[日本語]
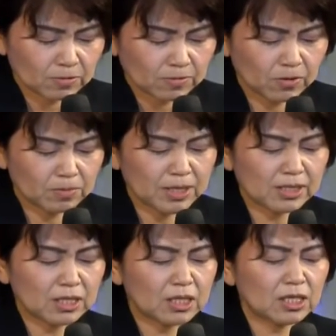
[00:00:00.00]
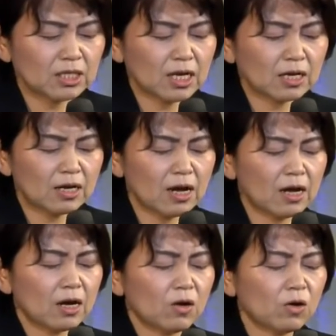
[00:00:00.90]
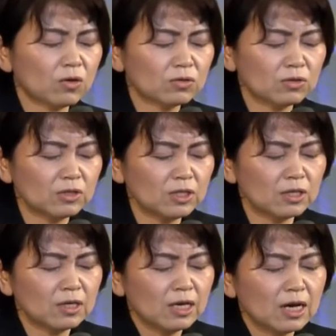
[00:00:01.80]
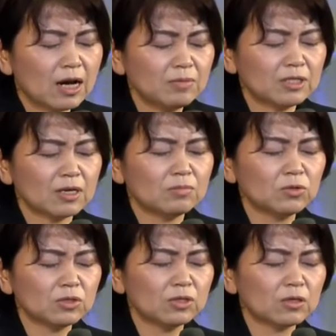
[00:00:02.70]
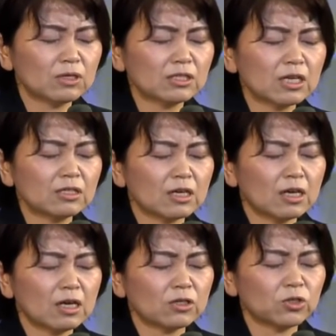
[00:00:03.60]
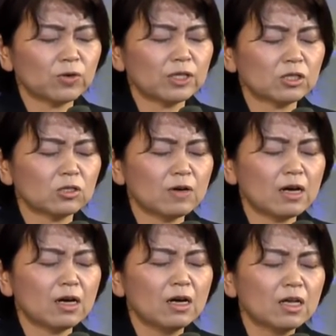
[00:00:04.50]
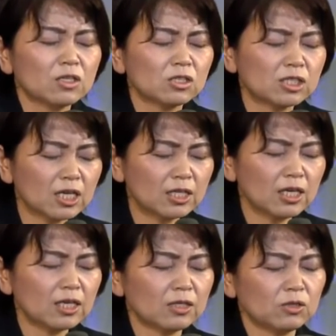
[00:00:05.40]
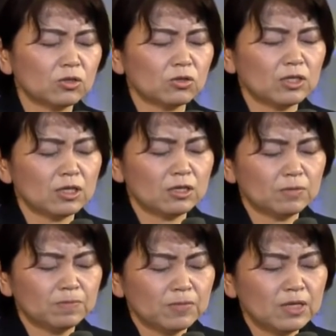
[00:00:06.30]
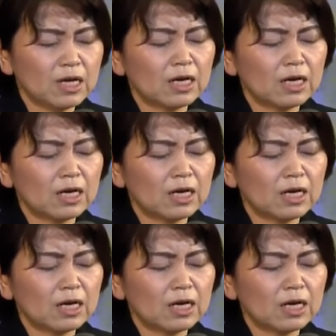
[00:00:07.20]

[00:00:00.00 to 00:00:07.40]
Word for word: 今日メッセージ聞きながら本当に神様が結んでくださった契約書を私は捨てていたっていう人いな